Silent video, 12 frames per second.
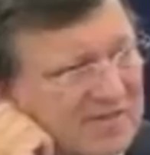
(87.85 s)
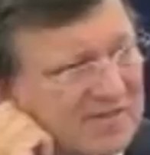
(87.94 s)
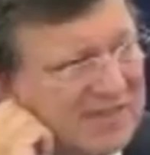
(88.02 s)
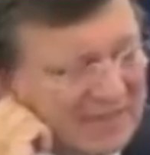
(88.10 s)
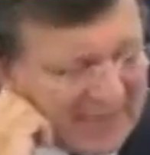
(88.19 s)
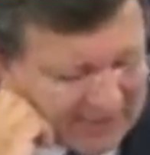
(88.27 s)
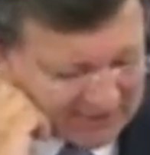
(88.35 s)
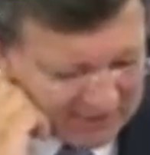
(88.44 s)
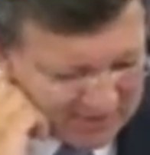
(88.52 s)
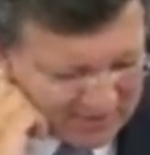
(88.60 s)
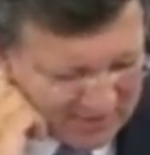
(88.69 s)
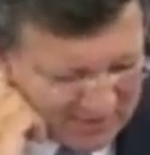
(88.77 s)
Commission de
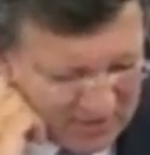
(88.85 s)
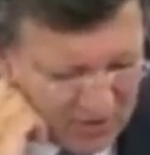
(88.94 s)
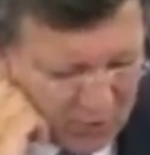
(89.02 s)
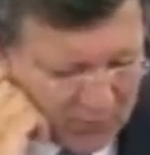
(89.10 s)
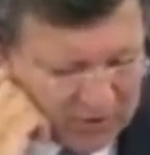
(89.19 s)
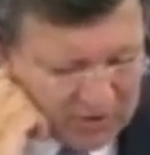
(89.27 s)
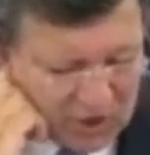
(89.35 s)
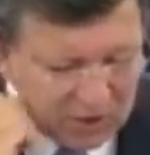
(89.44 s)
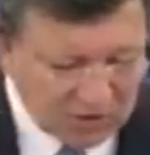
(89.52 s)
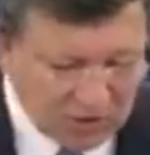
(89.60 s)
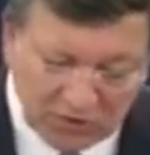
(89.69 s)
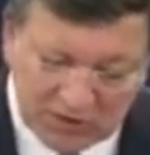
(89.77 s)
l'époque,
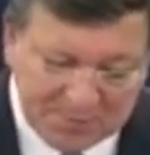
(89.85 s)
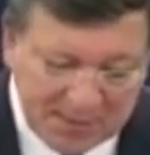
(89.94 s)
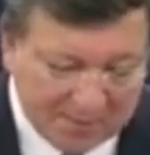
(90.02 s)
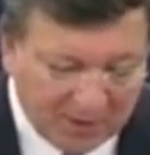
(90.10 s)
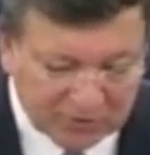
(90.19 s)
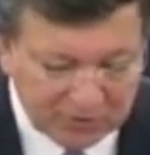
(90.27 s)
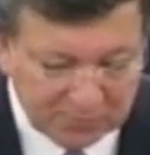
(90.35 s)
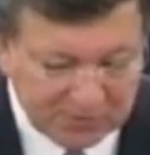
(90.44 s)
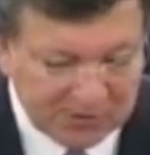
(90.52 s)
qui aura l'honneur d'être